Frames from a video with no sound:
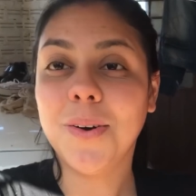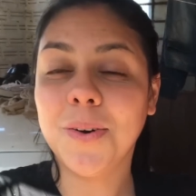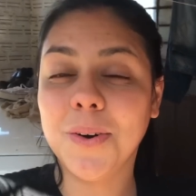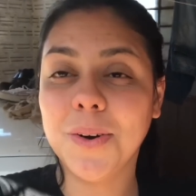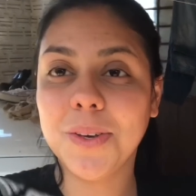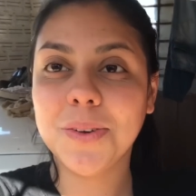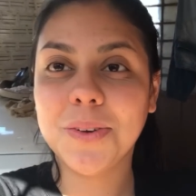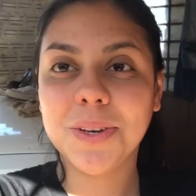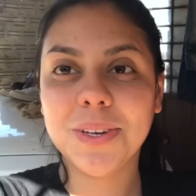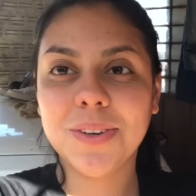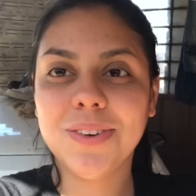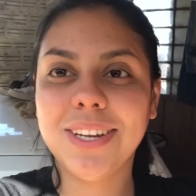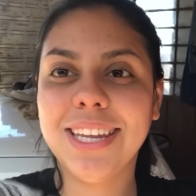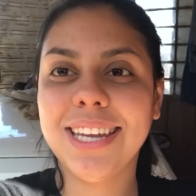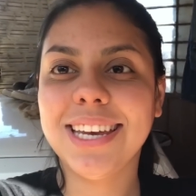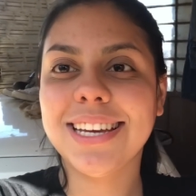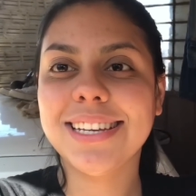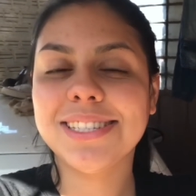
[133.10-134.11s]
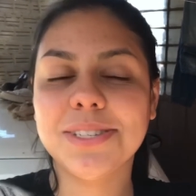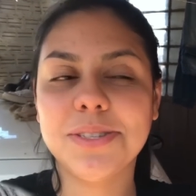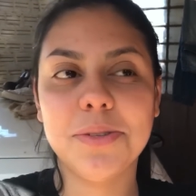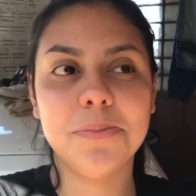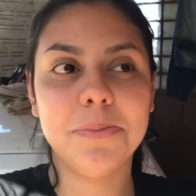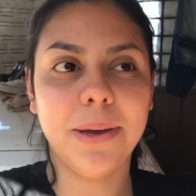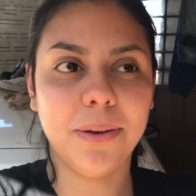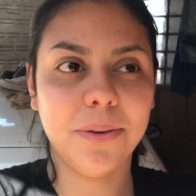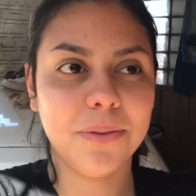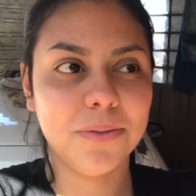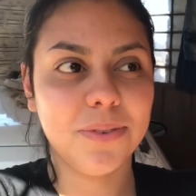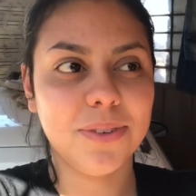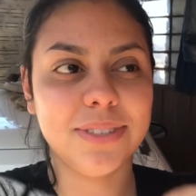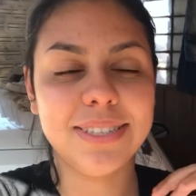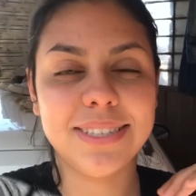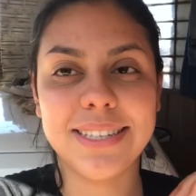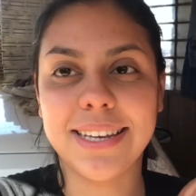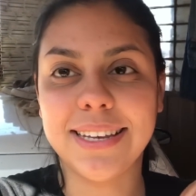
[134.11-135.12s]
Oi, oi gurias, tudo bem com
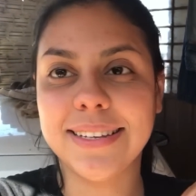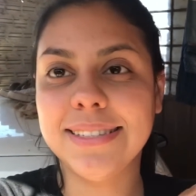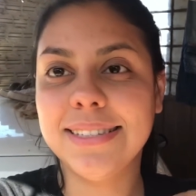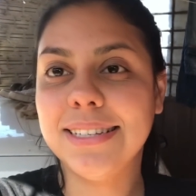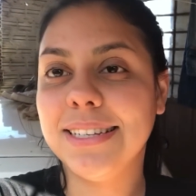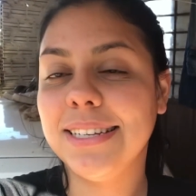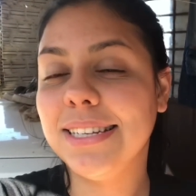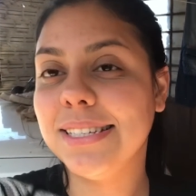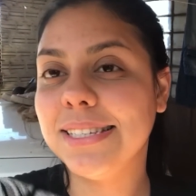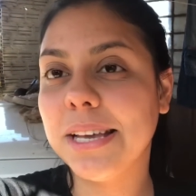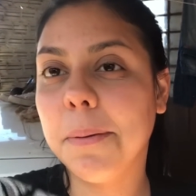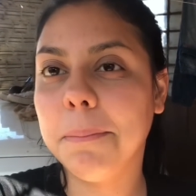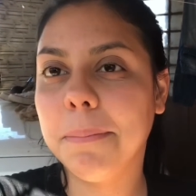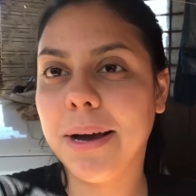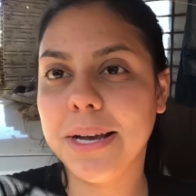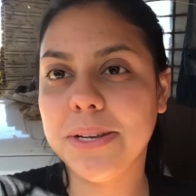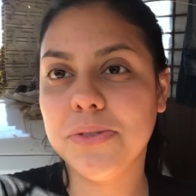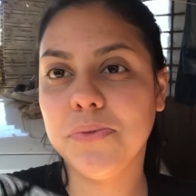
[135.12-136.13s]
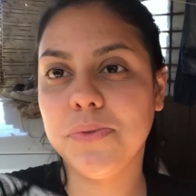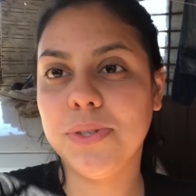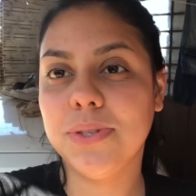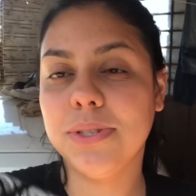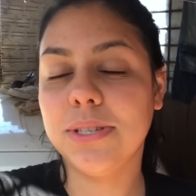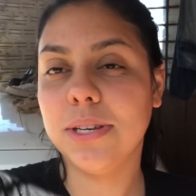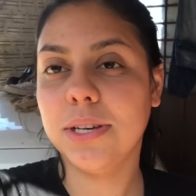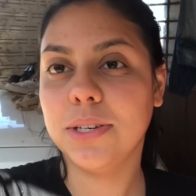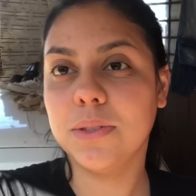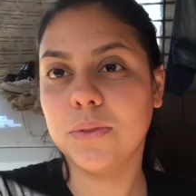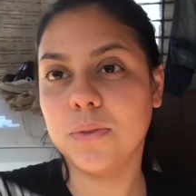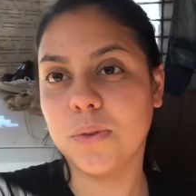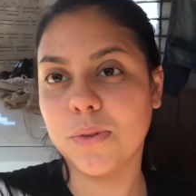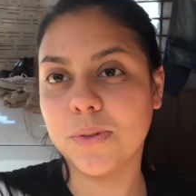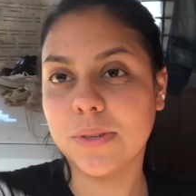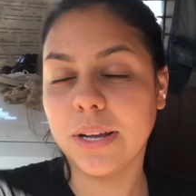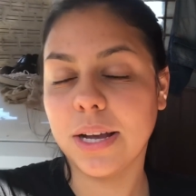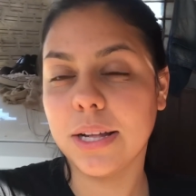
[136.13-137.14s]
vocês? Dando início a mais um videozinho aqui no
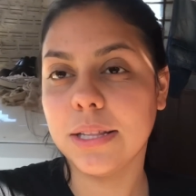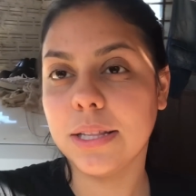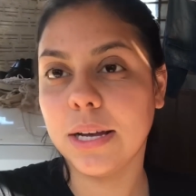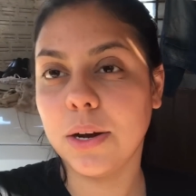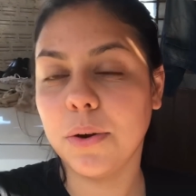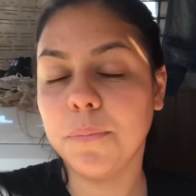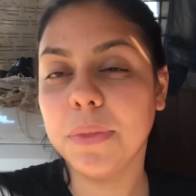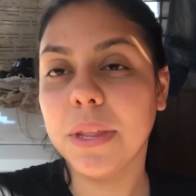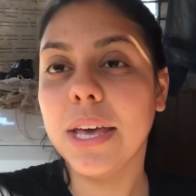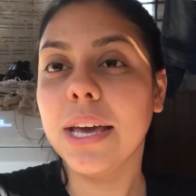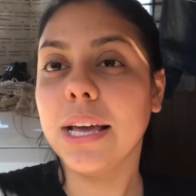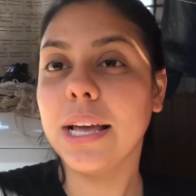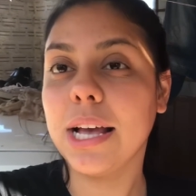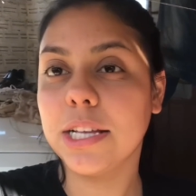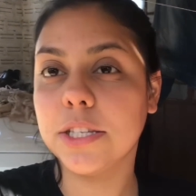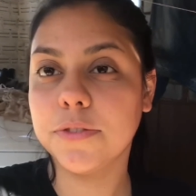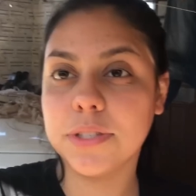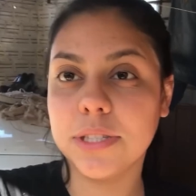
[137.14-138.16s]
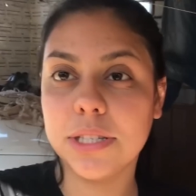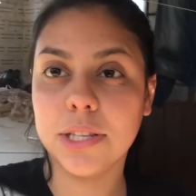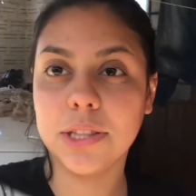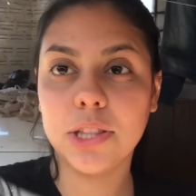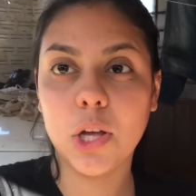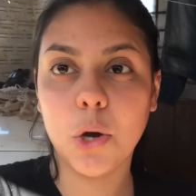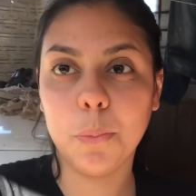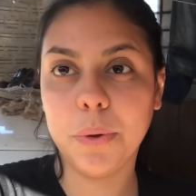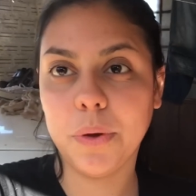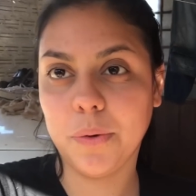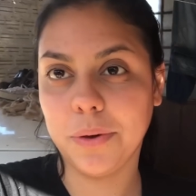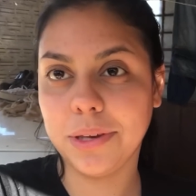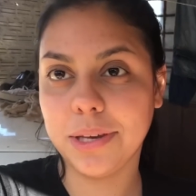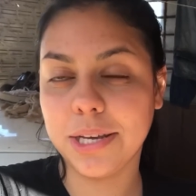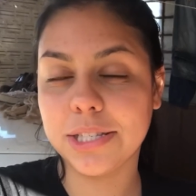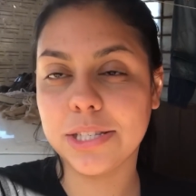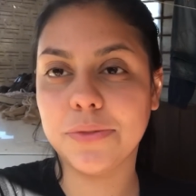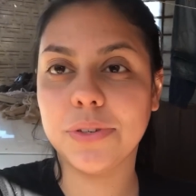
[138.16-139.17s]
nosso canal. Caso você não me
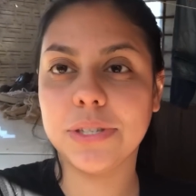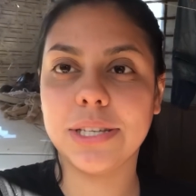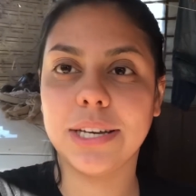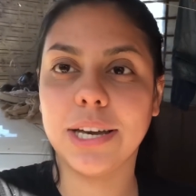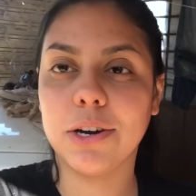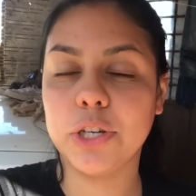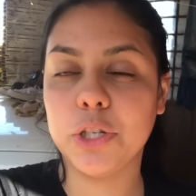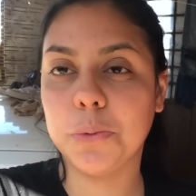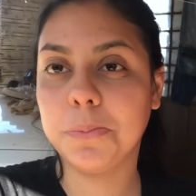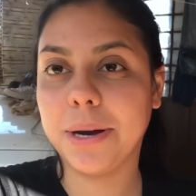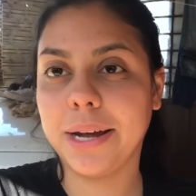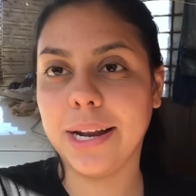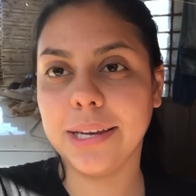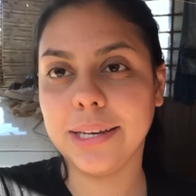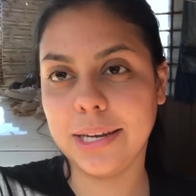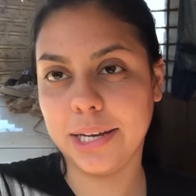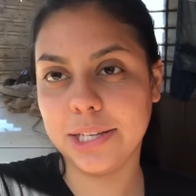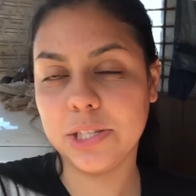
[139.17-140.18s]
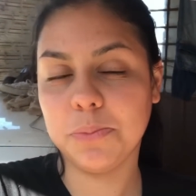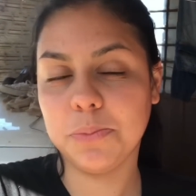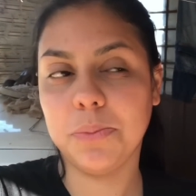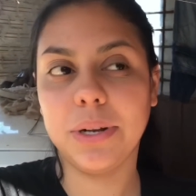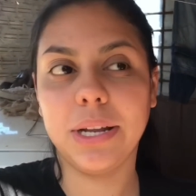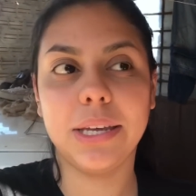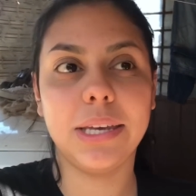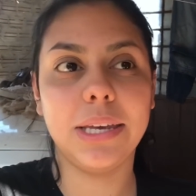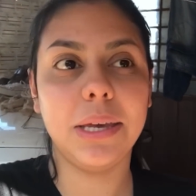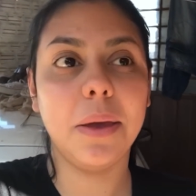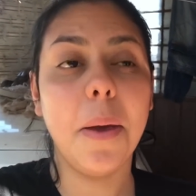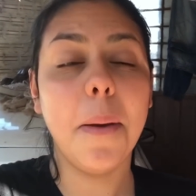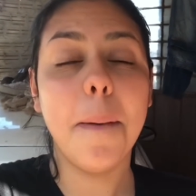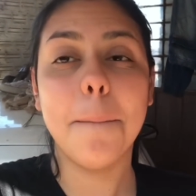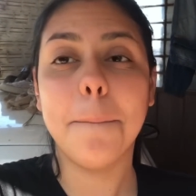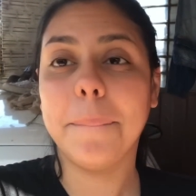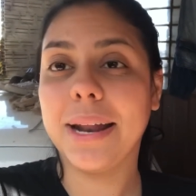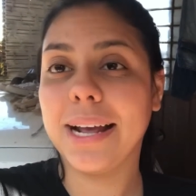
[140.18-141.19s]
conheça, você caiu é de paraquedas por aqui,
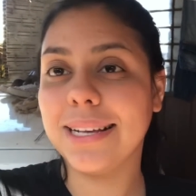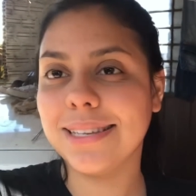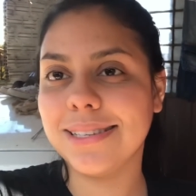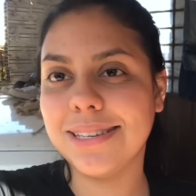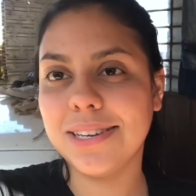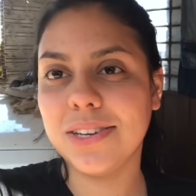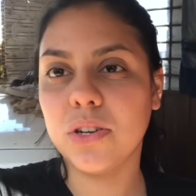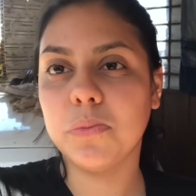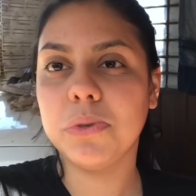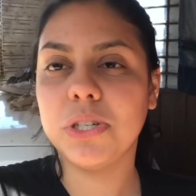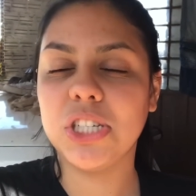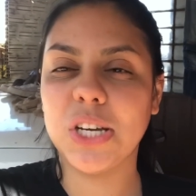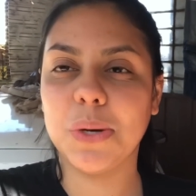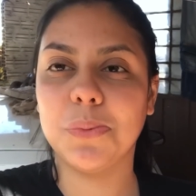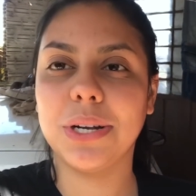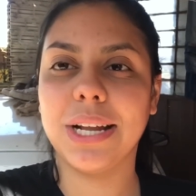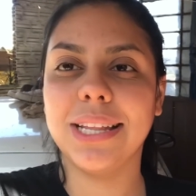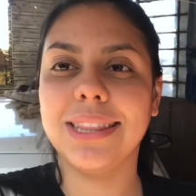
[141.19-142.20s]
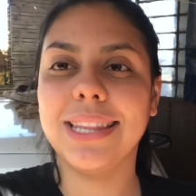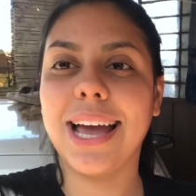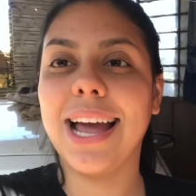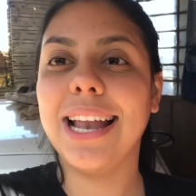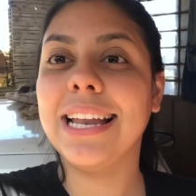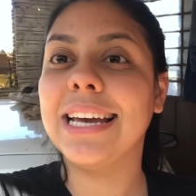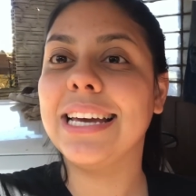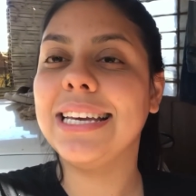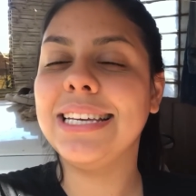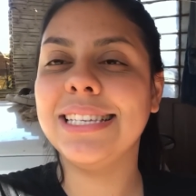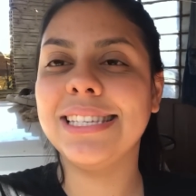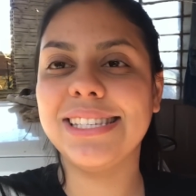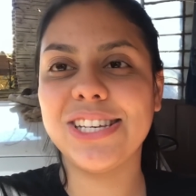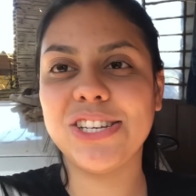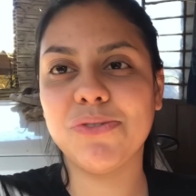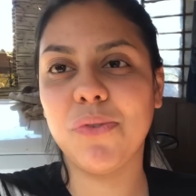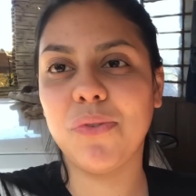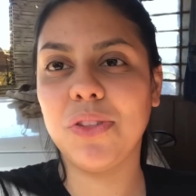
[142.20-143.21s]
prazer, eu me chamo Natália e
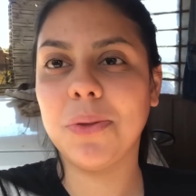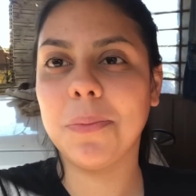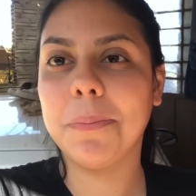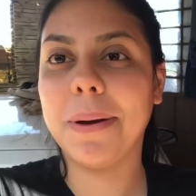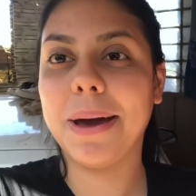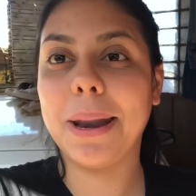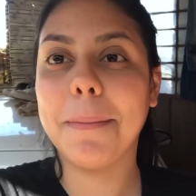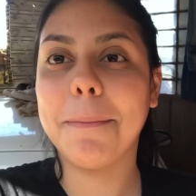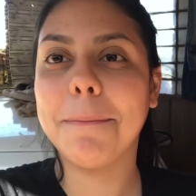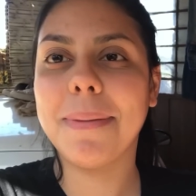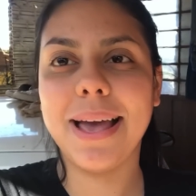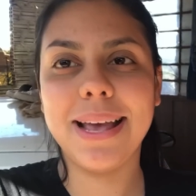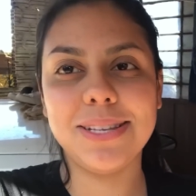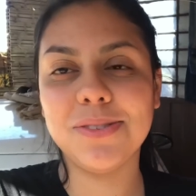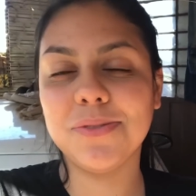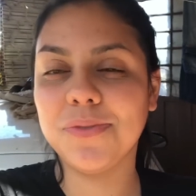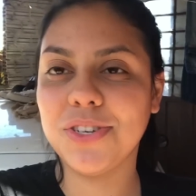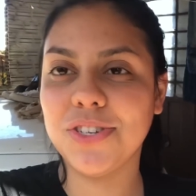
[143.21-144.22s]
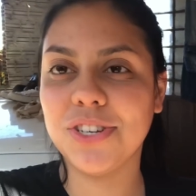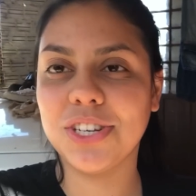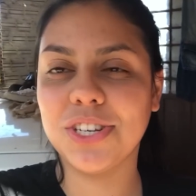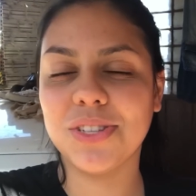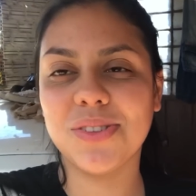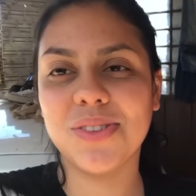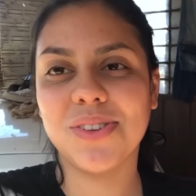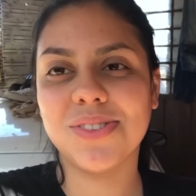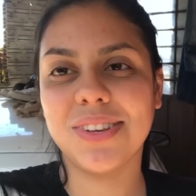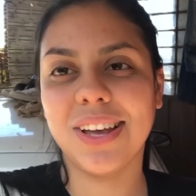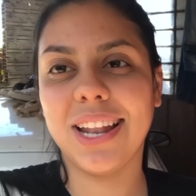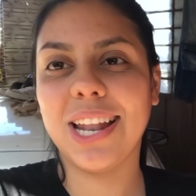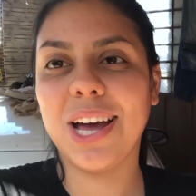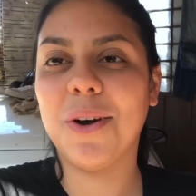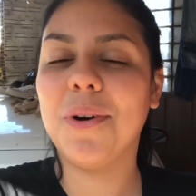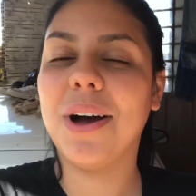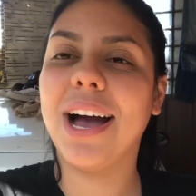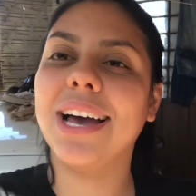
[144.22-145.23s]
seja bem-vindo para mais um vídeo aqui no nosso
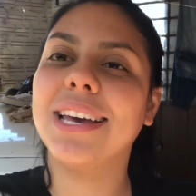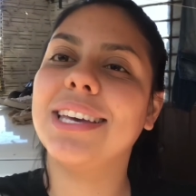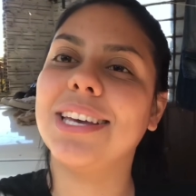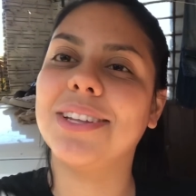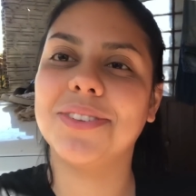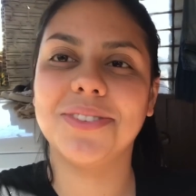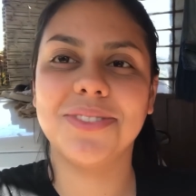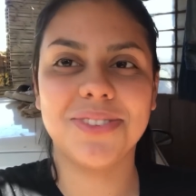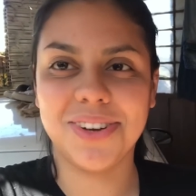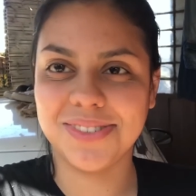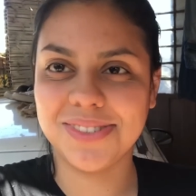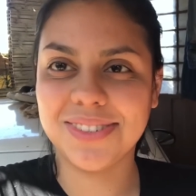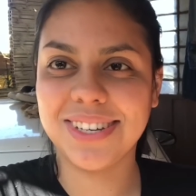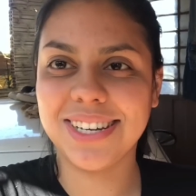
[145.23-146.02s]
canal, aqui no nosso